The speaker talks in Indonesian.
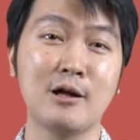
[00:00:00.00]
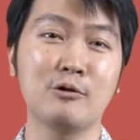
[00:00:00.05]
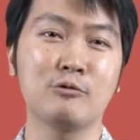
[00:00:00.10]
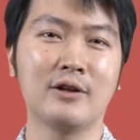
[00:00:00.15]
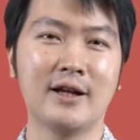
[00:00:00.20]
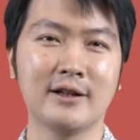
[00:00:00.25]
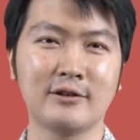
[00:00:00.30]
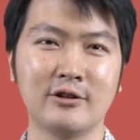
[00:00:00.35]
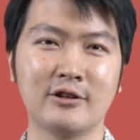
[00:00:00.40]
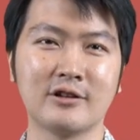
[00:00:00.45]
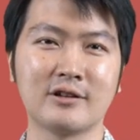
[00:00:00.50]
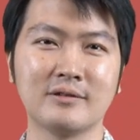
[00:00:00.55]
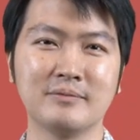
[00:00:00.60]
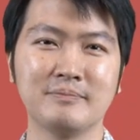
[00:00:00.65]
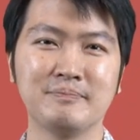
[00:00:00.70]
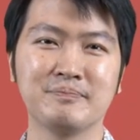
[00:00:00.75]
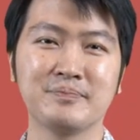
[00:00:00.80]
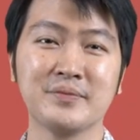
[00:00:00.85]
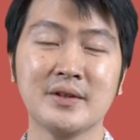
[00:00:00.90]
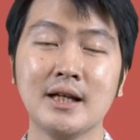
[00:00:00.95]
Calculator.
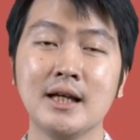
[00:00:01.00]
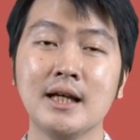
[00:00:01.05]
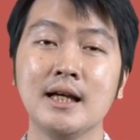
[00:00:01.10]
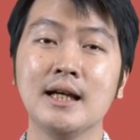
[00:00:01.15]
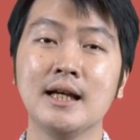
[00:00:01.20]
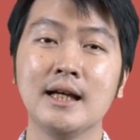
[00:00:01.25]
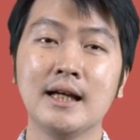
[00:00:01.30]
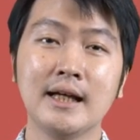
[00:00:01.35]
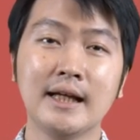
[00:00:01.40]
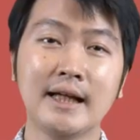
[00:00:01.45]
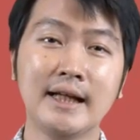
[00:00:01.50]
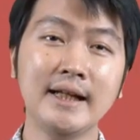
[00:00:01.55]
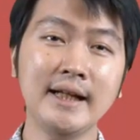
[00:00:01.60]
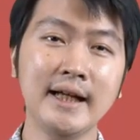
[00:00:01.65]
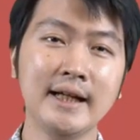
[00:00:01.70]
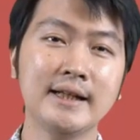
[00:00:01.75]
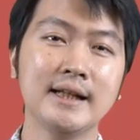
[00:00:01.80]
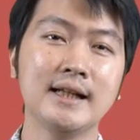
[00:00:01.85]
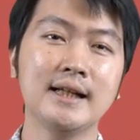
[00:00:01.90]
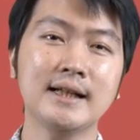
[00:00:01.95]

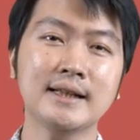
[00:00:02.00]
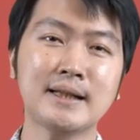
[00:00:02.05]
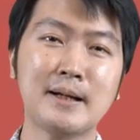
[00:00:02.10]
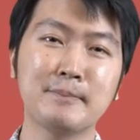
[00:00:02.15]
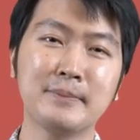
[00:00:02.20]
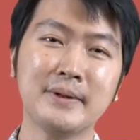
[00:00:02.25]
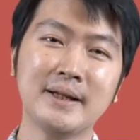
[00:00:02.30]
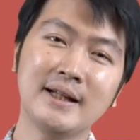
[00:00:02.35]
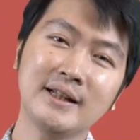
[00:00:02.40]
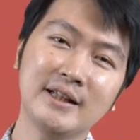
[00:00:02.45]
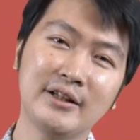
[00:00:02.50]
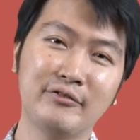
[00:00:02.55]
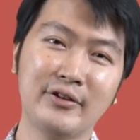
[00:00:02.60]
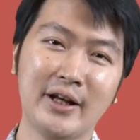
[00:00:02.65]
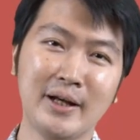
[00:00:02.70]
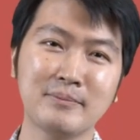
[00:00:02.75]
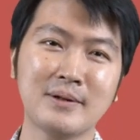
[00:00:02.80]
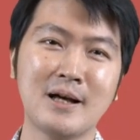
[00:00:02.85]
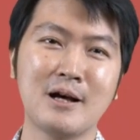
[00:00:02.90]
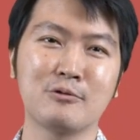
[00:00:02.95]
Ini adalah tampilan
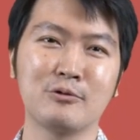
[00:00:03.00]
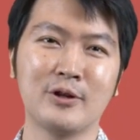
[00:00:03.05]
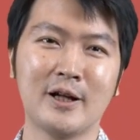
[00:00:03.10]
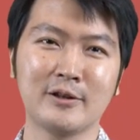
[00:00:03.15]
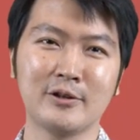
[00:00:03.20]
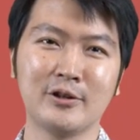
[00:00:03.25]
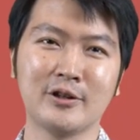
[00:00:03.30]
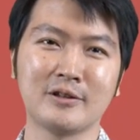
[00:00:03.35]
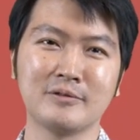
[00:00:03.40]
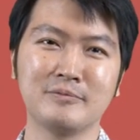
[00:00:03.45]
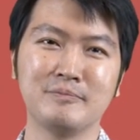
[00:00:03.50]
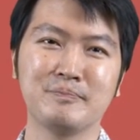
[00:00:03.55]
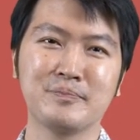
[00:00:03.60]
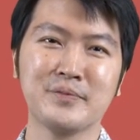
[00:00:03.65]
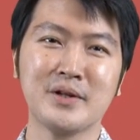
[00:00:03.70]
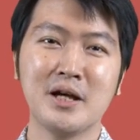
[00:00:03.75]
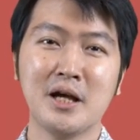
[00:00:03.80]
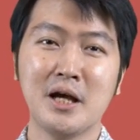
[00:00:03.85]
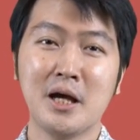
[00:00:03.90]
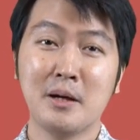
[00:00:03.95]
TVM Calculator.
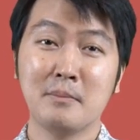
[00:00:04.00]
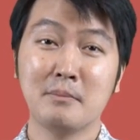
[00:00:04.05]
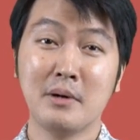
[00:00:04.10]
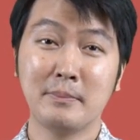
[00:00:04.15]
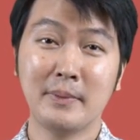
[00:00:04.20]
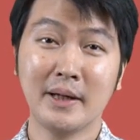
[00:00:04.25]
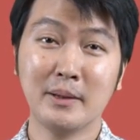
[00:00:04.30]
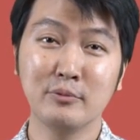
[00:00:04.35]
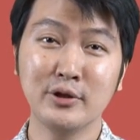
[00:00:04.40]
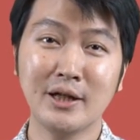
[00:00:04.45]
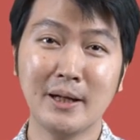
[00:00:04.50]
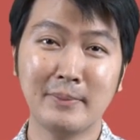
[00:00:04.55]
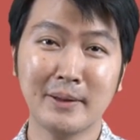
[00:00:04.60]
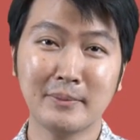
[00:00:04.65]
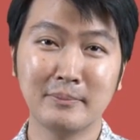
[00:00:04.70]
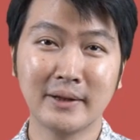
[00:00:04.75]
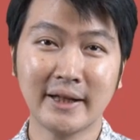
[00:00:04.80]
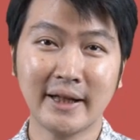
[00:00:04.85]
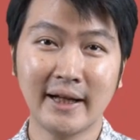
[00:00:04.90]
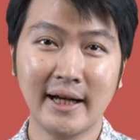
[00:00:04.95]
Bapak Ibu
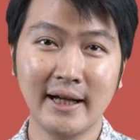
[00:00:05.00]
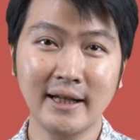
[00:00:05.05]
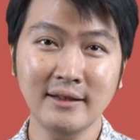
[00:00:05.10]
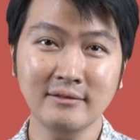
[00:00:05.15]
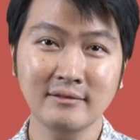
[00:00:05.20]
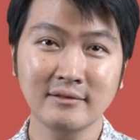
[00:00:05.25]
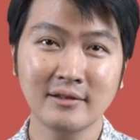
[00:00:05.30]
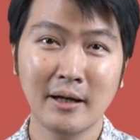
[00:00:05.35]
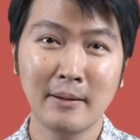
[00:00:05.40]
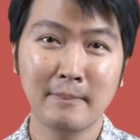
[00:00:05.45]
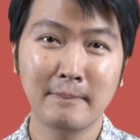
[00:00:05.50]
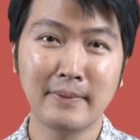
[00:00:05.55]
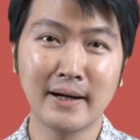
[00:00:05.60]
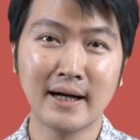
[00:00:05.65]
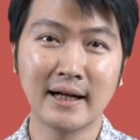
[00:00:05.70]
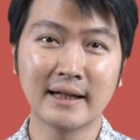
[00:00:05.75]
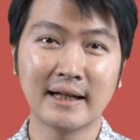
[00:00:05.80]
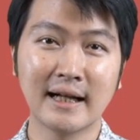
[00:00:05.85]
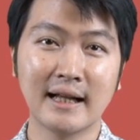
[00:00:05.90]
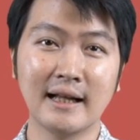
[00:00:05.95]
dapat melihat
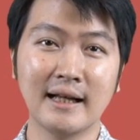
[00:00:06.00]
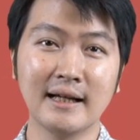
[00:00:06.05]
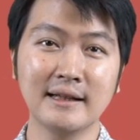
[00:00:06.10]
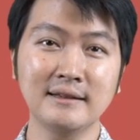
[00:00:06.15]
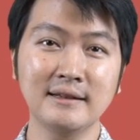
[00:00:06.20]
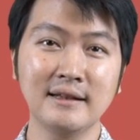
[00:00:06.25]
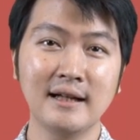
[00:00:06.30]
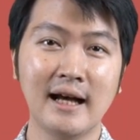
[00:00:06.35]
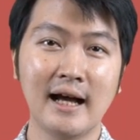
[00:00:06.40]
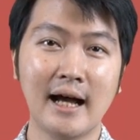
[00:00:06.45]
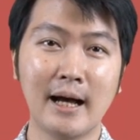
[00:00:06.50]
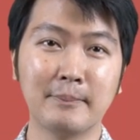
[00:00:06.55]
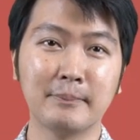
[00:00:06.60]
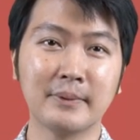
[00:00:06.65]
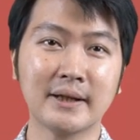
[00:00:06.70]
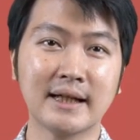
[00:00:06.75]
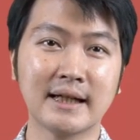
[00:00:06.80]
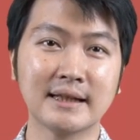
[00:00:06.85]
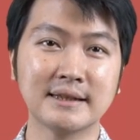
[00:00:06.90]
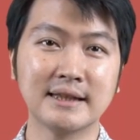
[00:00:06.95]
pengenalan
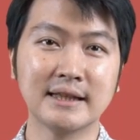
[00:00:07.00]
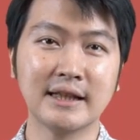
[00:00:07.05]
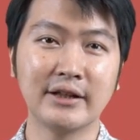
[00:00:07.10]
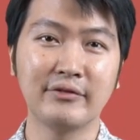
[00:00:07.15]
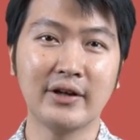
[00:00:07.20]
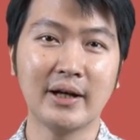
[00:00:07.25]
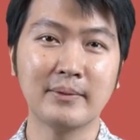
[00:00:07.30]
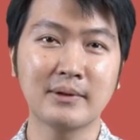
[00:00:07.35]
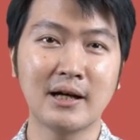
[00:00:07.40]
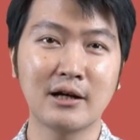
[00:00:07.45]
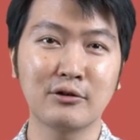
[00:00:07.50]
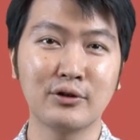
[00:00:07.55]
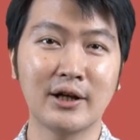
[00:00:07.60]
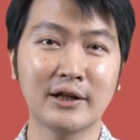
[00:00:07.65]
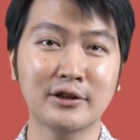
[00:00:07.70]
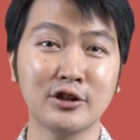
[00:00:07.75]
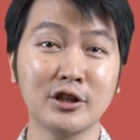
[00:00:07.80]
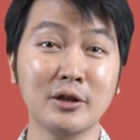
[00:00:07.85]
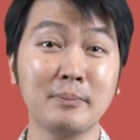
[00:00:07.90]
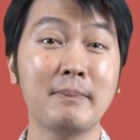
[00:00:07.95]
aplikasi TVM
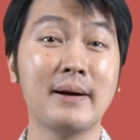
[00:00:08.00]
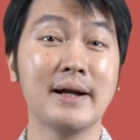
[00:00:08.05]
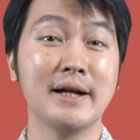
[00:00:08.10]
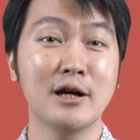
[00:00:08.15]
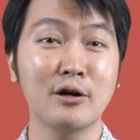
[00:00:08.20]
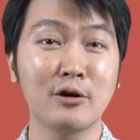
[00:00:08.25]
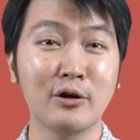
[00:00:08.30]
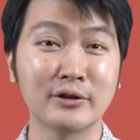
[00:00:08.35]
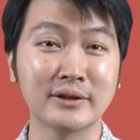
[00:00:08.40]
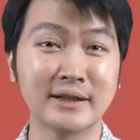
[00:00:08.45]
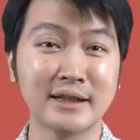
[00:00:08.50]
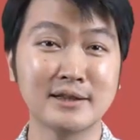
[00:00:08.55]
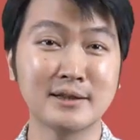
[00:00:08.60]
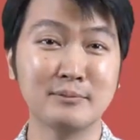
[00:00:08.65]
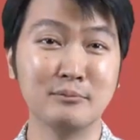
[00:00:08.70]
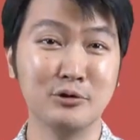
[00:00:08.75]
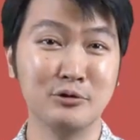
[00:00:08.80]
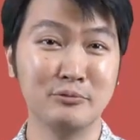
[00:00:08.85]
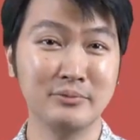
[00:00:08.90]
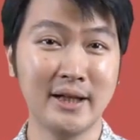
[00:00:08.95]
Calculator pada konten
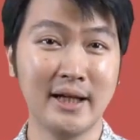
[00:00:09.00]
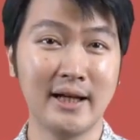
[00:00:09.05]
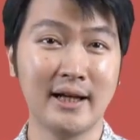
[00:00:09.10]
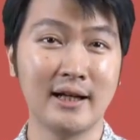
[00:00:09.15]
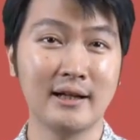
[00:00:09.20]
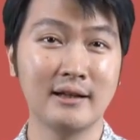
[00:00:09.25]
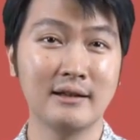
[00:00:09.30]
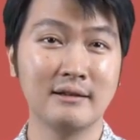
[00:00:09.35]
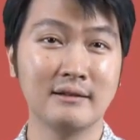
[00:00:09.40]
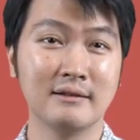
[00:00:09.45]
sebelumnya.